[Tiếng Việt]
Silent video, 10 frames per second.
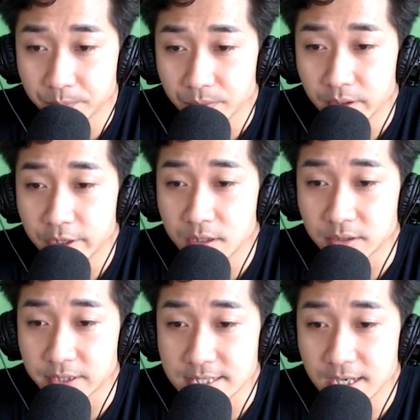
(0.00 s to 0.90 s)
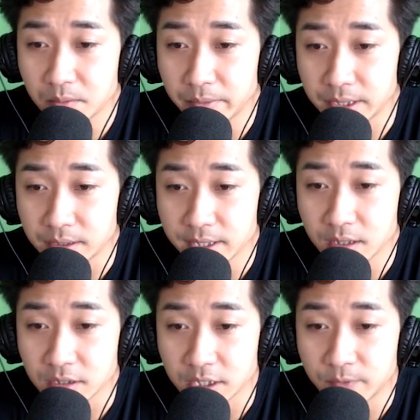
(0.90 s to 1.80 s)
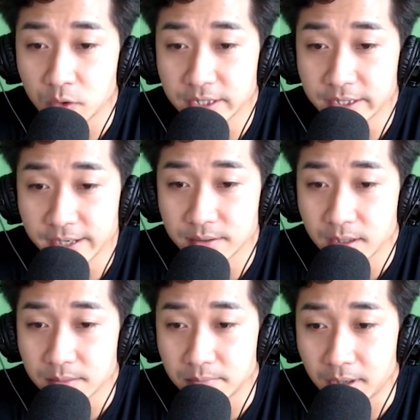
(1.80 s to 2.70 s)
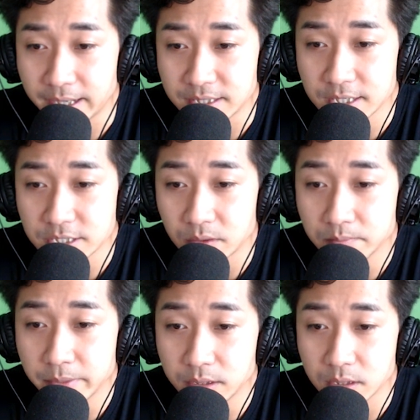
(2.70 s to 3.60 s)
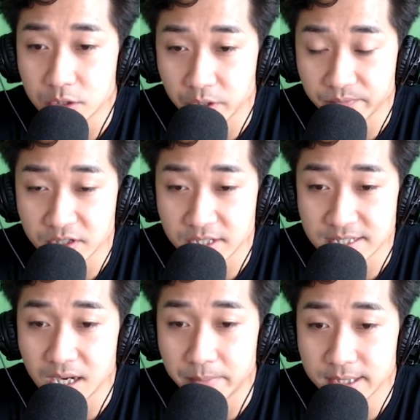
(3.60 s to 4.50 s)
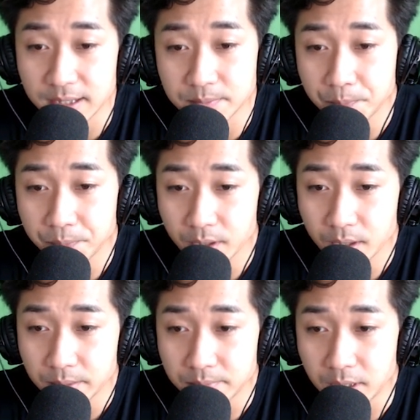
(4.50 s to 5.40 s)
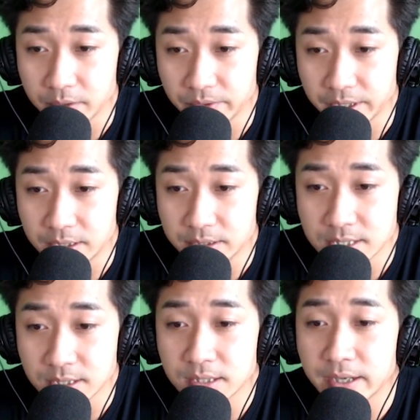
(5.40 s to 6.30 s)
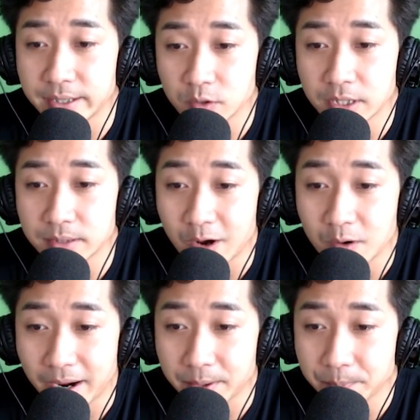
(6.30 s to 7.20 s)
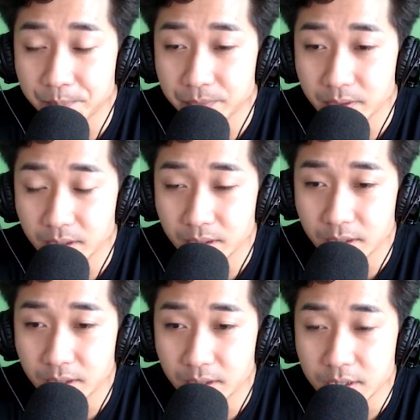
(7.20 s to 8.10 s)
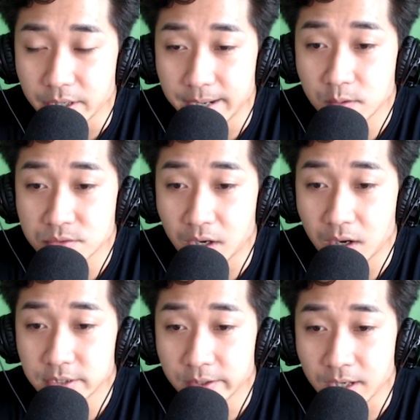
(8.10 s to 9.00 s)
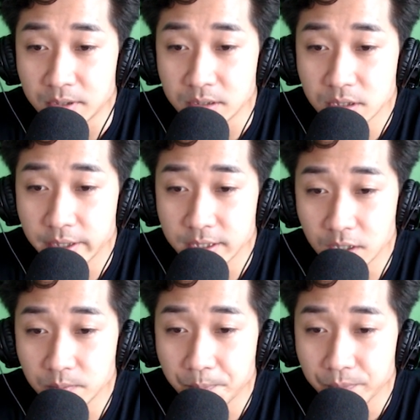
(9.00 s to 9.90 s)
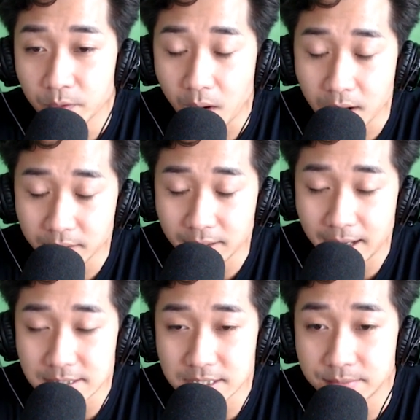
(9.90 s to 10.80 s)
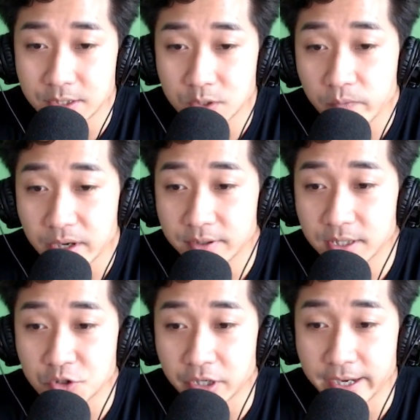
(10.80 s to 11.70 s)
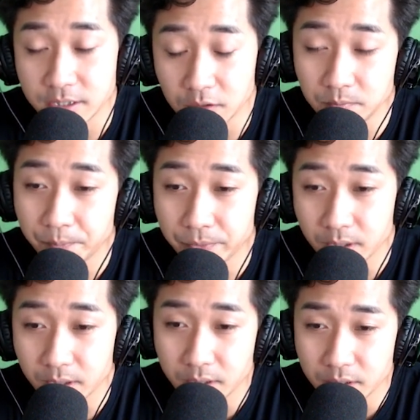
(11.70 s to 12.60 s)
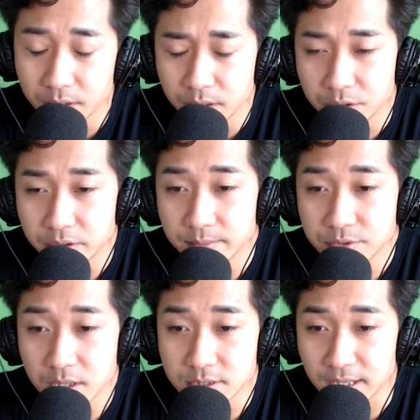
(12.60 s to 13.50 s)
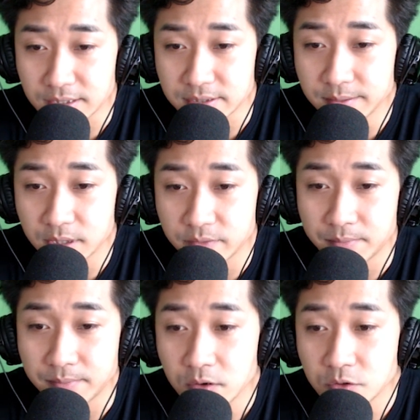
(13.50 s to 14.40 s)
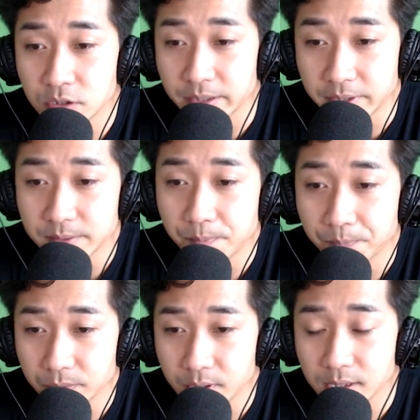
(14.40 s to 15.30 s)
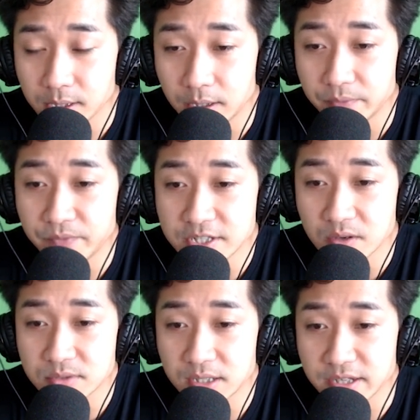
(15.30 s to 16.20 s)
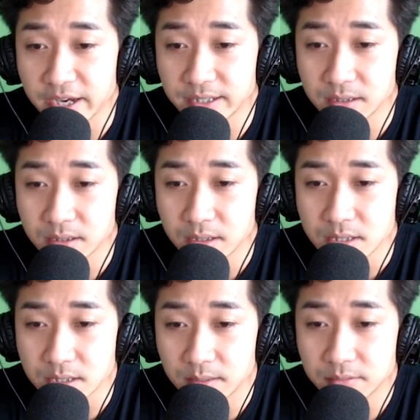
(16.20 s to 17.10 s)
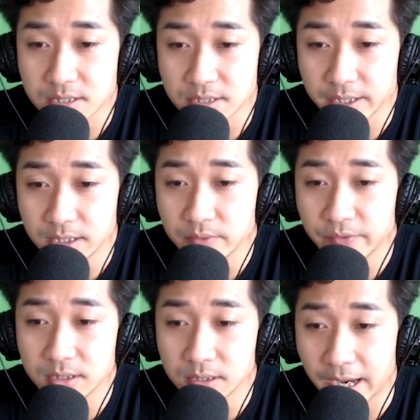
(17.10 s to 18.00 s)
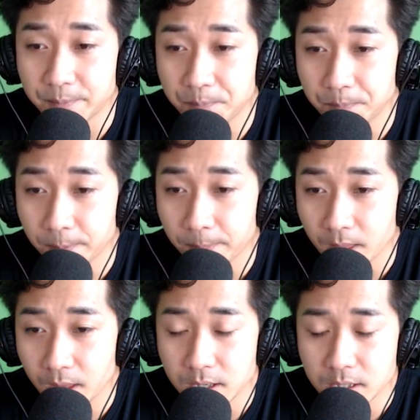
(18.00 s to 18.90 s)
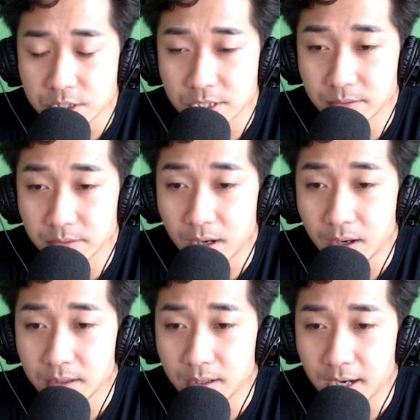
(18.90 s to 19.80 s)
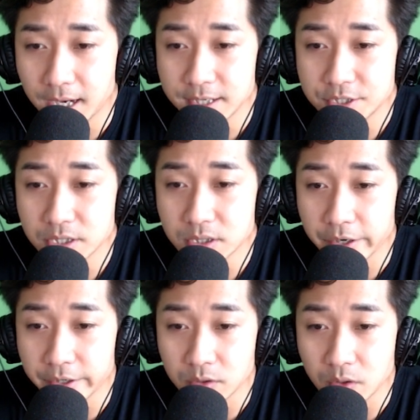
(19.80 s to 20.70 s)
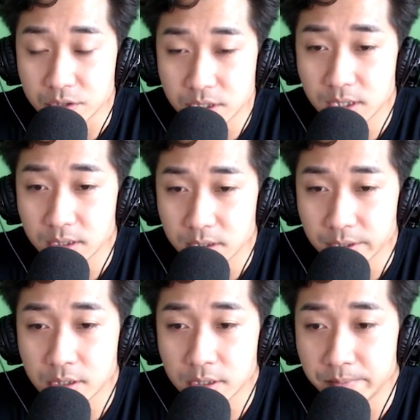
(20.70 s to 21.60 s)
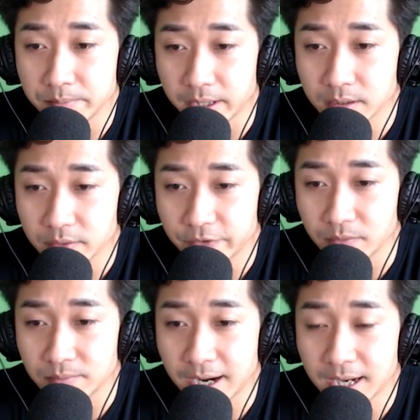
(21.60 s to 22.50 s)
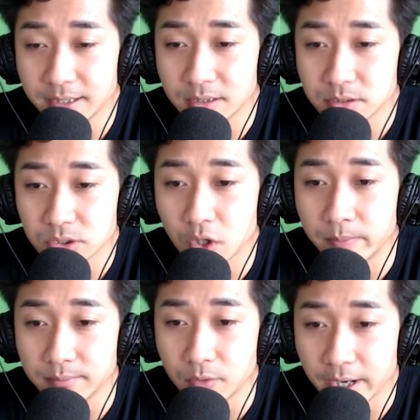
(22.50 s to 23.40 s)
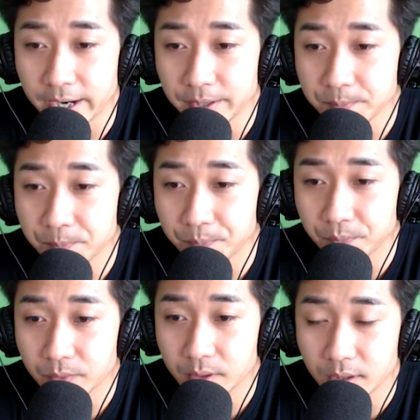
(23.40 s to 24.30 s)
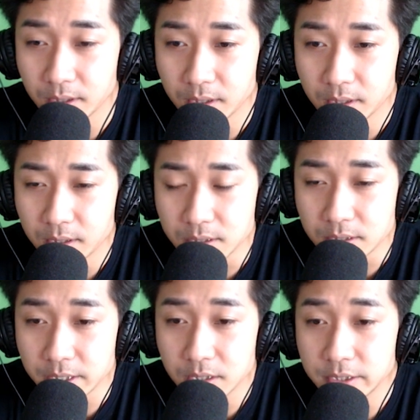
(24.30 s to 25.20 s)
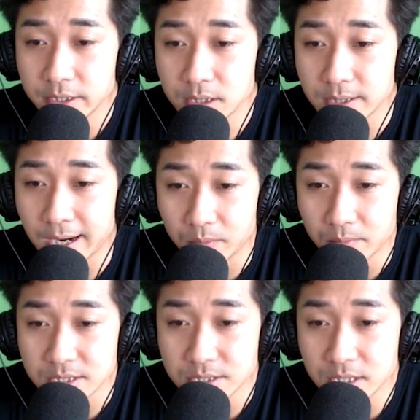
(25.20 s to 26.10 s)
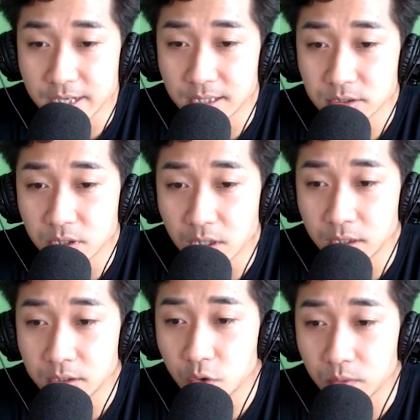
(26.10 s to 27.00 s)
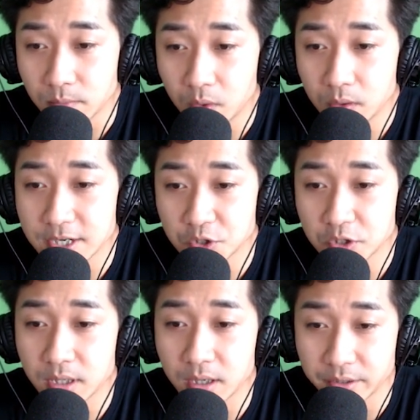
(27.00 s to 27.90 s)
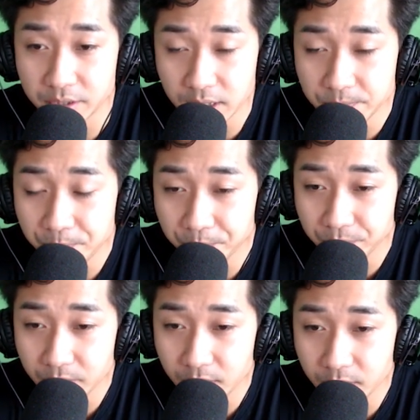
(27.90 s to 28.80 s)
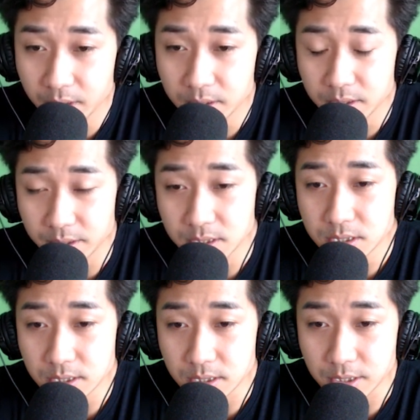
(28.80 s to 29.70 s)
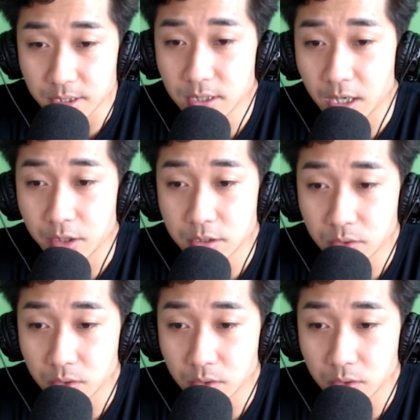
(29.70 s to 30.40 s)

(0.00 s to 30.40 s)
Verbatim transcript: Hắn không vội vã dỡ bỏ bức tường linh tính mà ngồi vào trước bàn đọc sách, trải một tờ giấy ra, cầm bút máy bắt đầu viết thư. Dựa vào tin tức tình báo khẩn cấp em nhận được, Zillingus nhờ năng lực của người chăn cừu biến thành bộ dạng của nam tước Grammer, lẩn vào vũ hội của công tước Negan, tạm thời không rõ mục đích của gã. Clint cũng không lo bị thầy Arkos nghi ngờ mình, nghi ngờ tại sao mình đang ở thành phố Tingen mà lại nhanh chóng biết được chuyện vừa xảy ra ở Bách Lan, bởi vì thế giới này có điện báo mà.